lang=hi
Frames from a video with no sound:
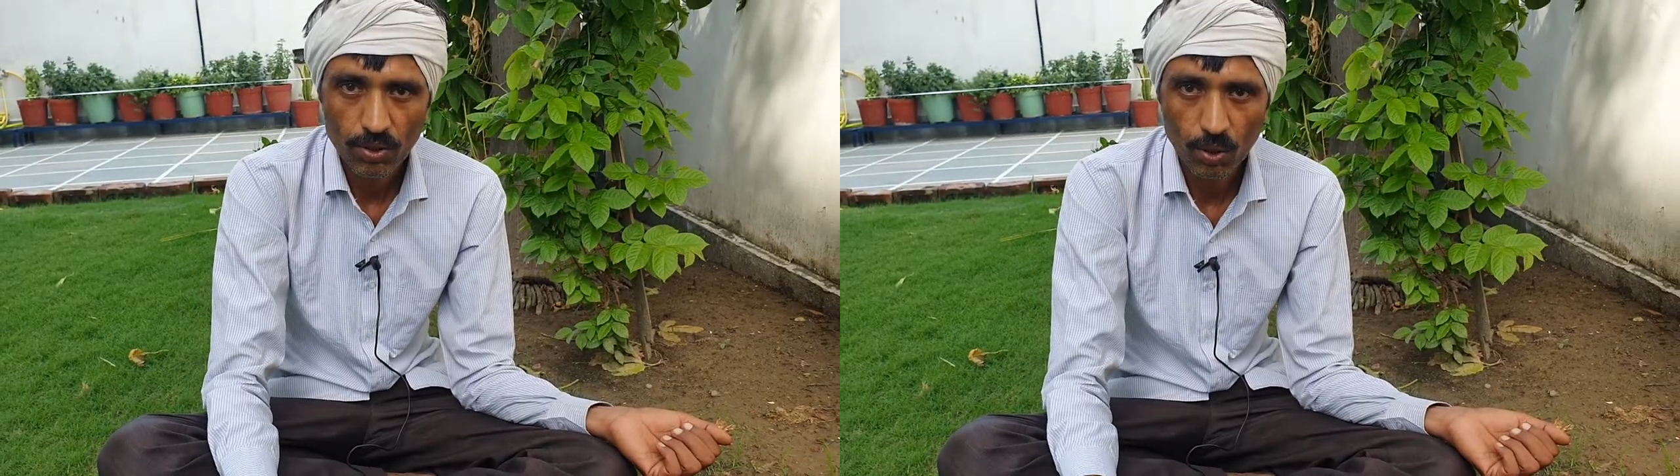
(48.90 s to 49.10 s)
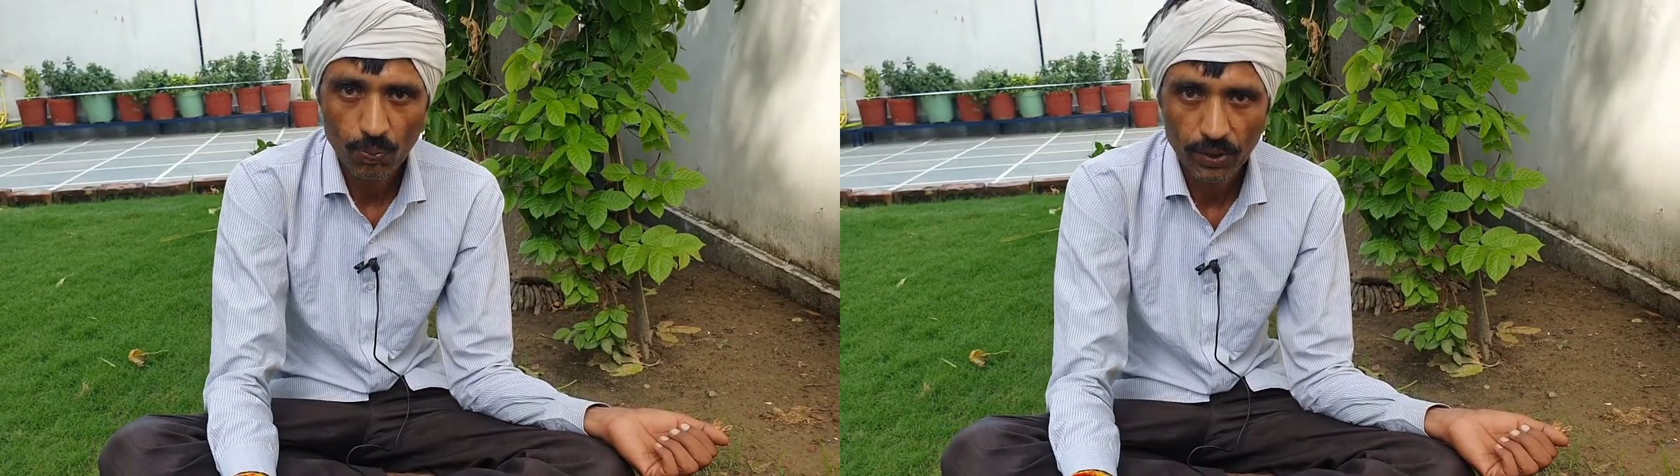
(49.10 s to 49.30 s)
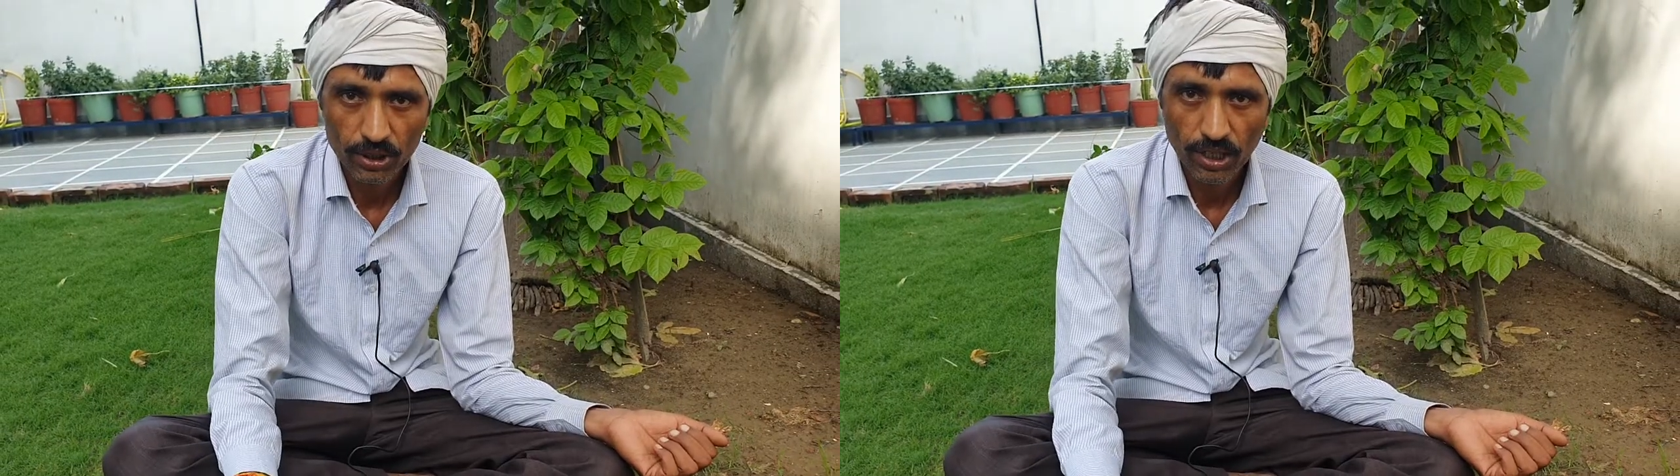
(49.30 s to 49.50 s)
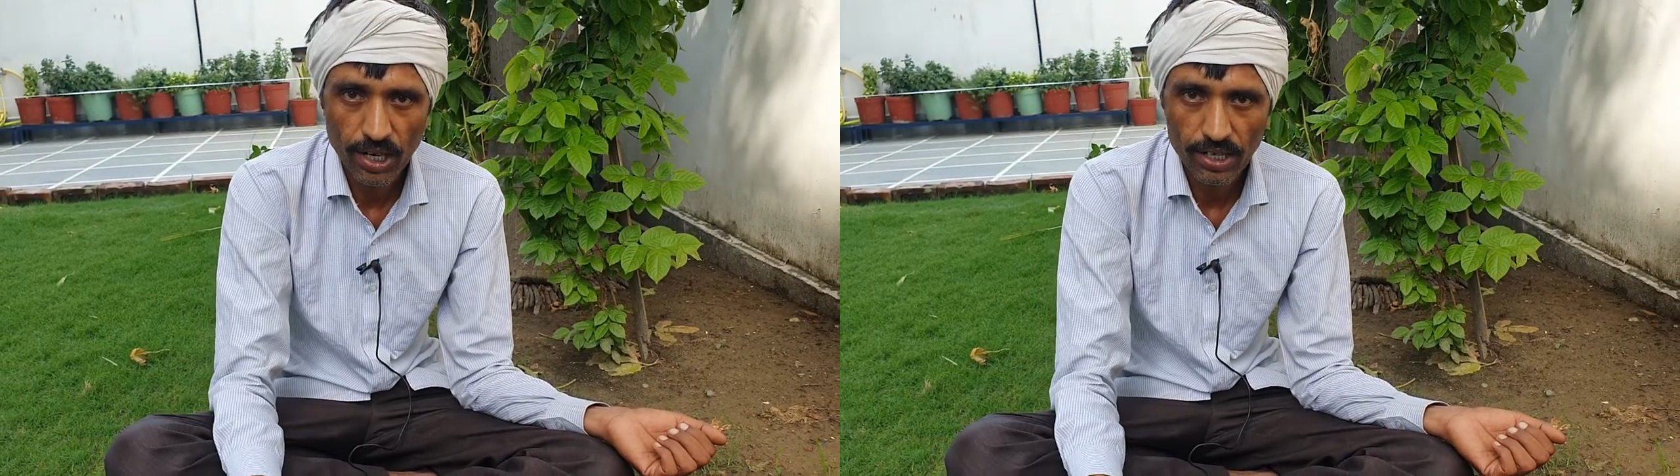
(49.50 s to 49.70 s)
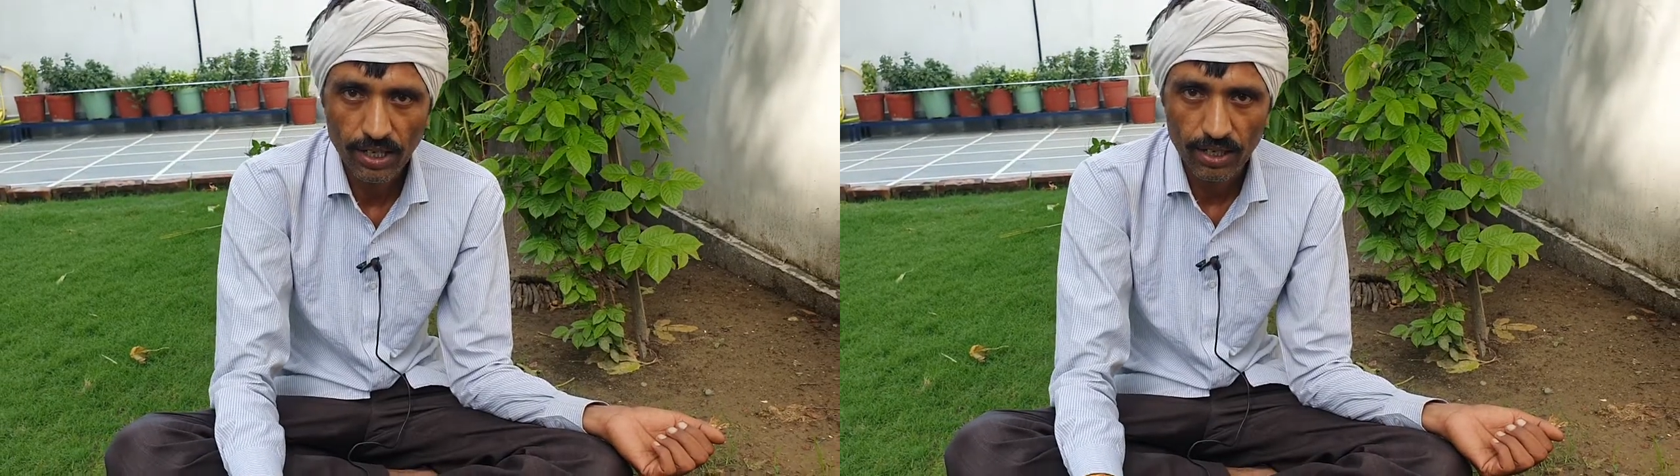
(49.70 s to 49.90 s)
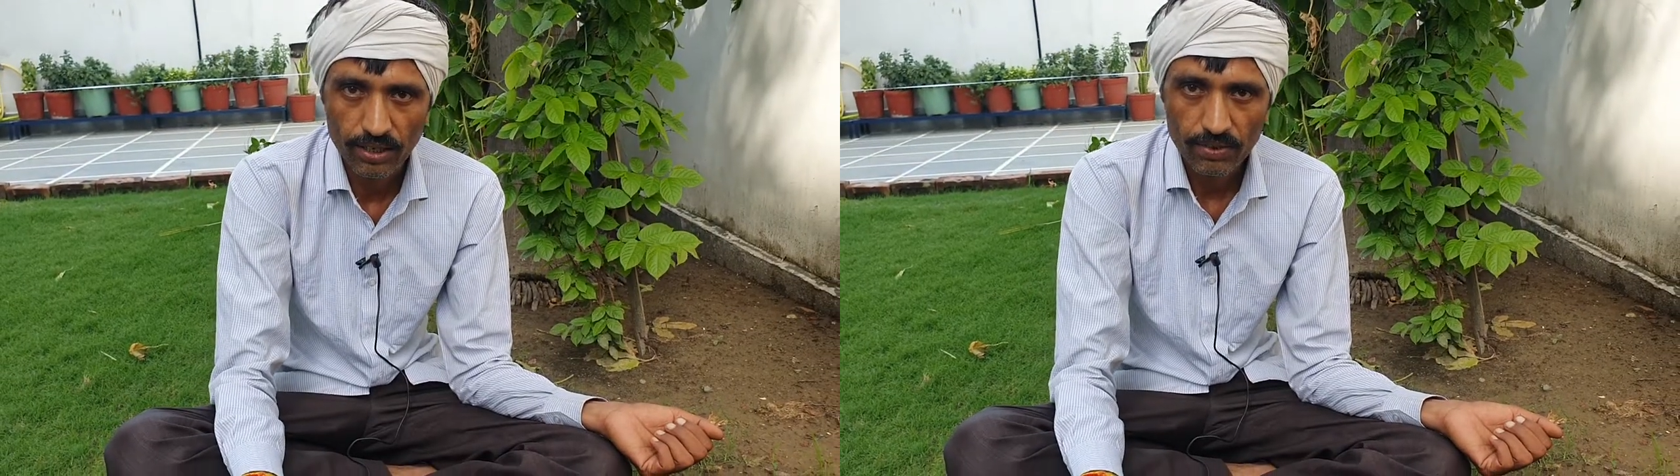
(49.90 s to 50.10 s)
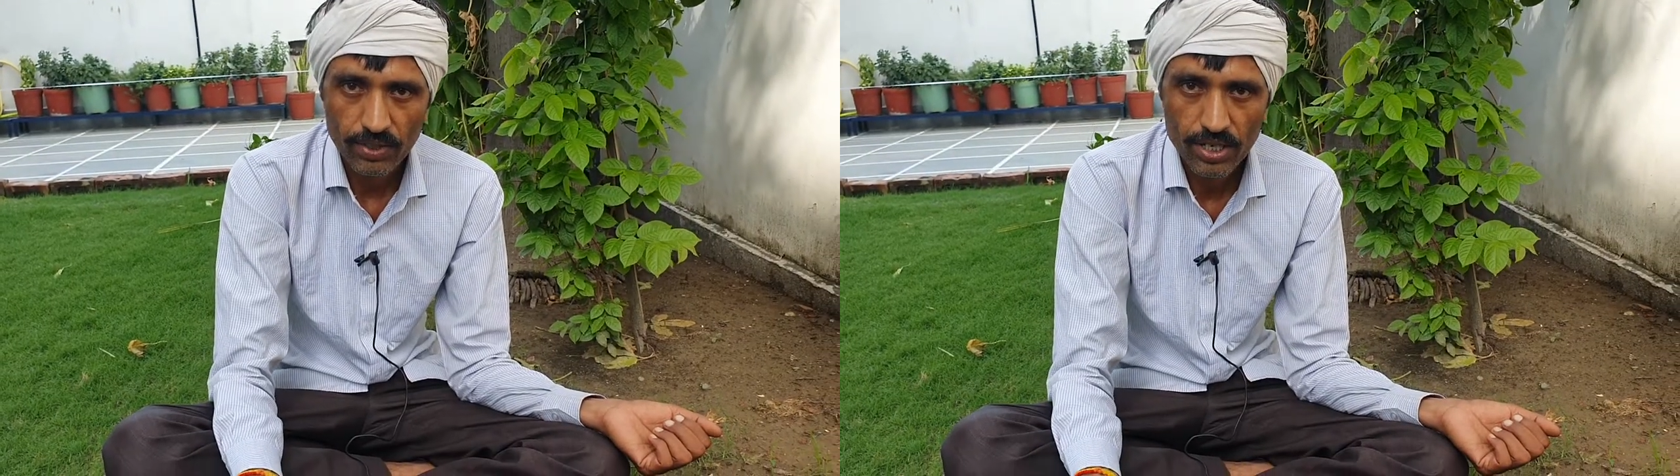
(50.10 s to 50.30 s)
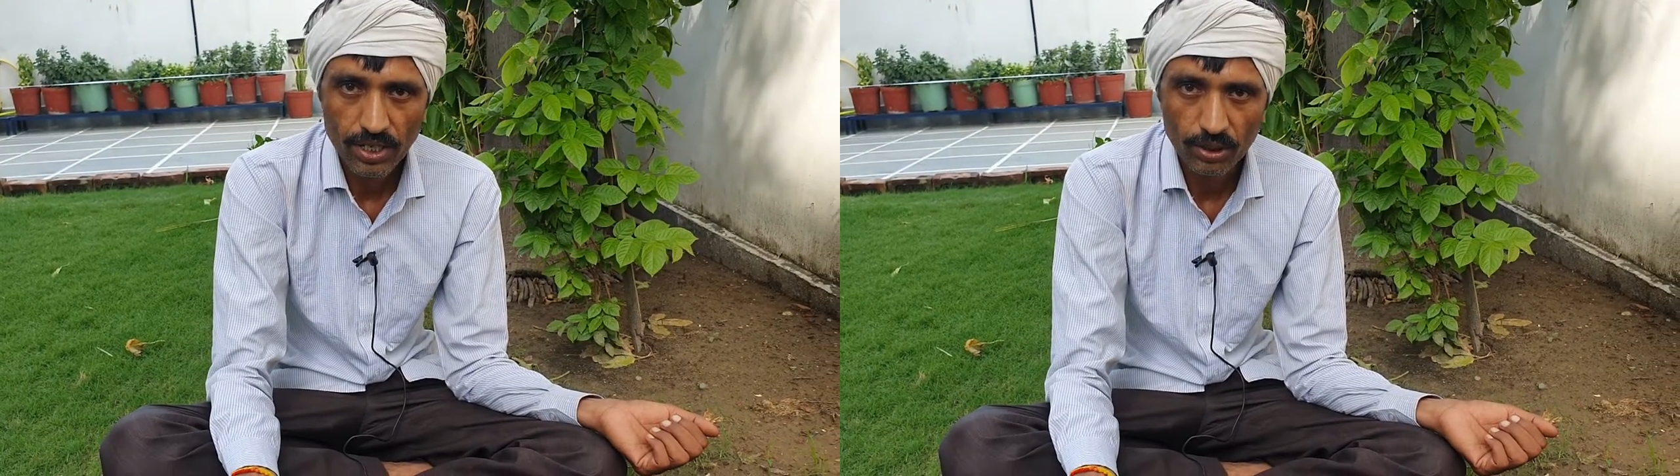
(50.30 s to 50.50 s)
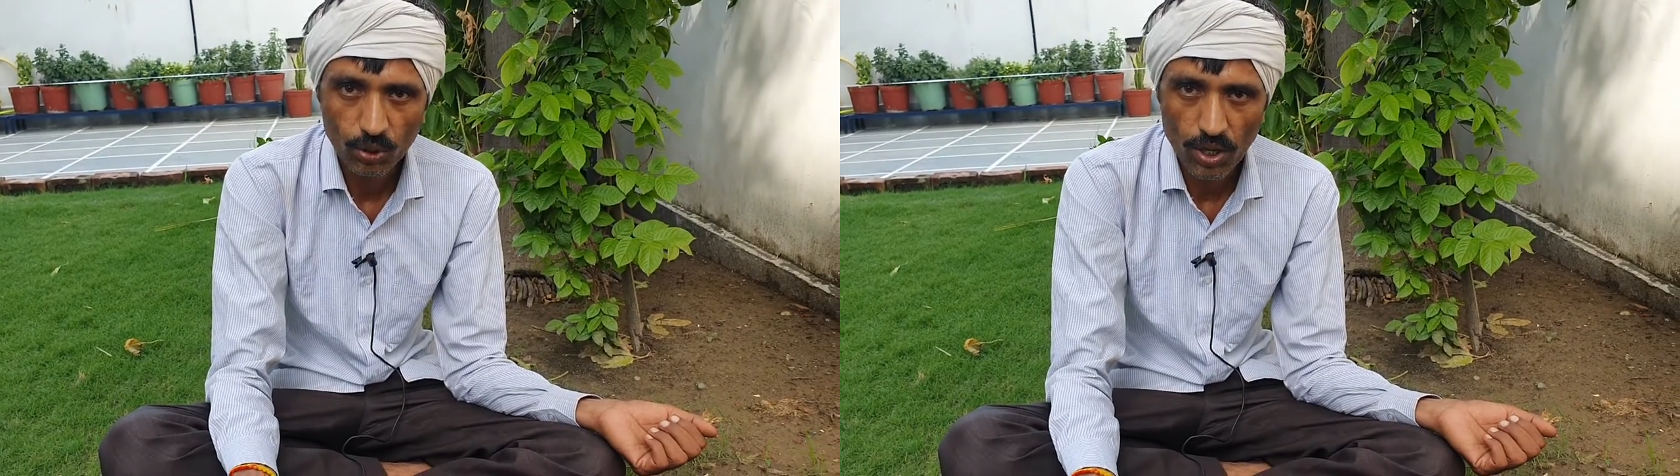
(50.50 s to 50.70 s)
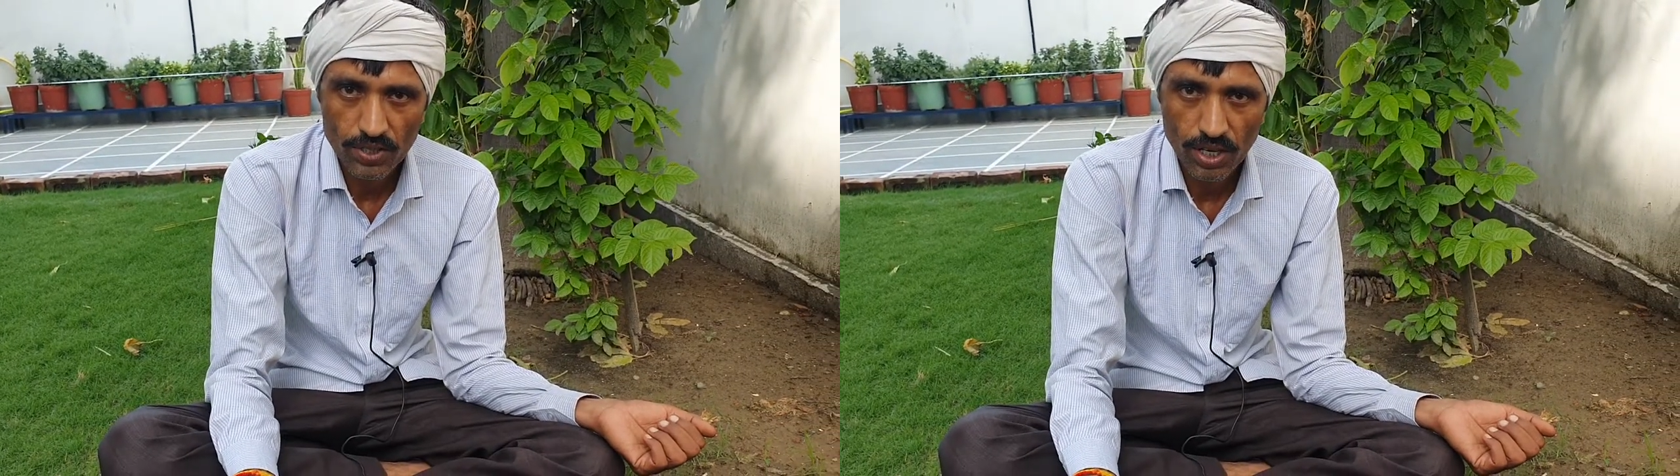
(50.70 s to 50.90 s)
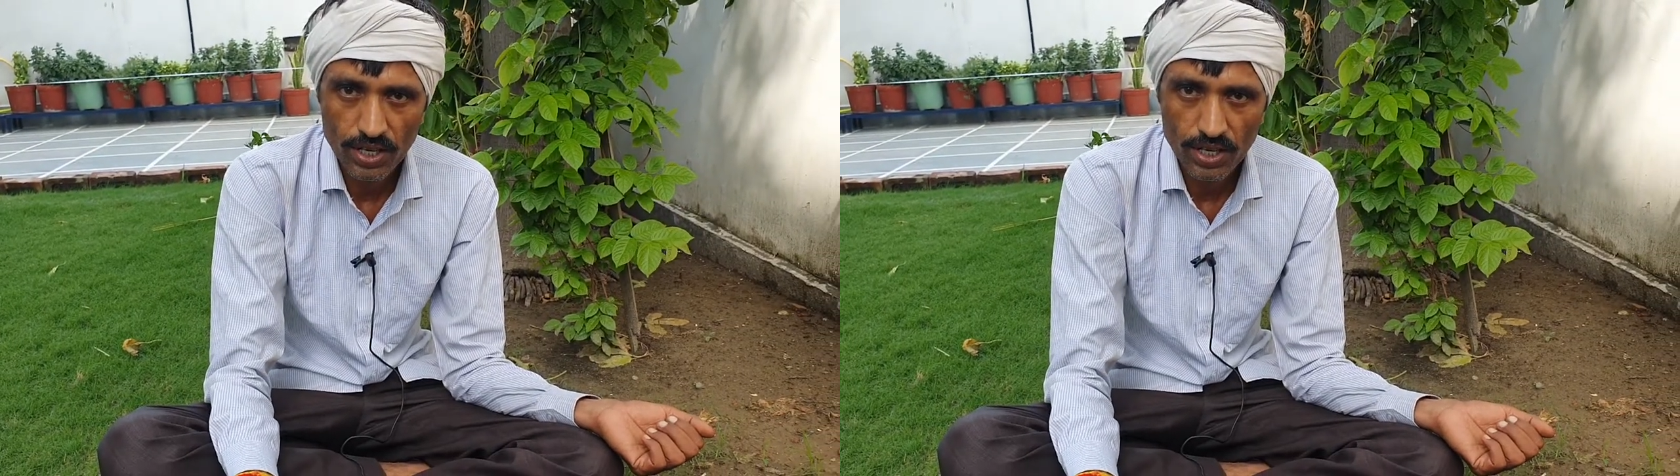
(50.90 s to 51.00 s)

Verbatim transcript: और पत्ते लेकर इनका थोड़ा सा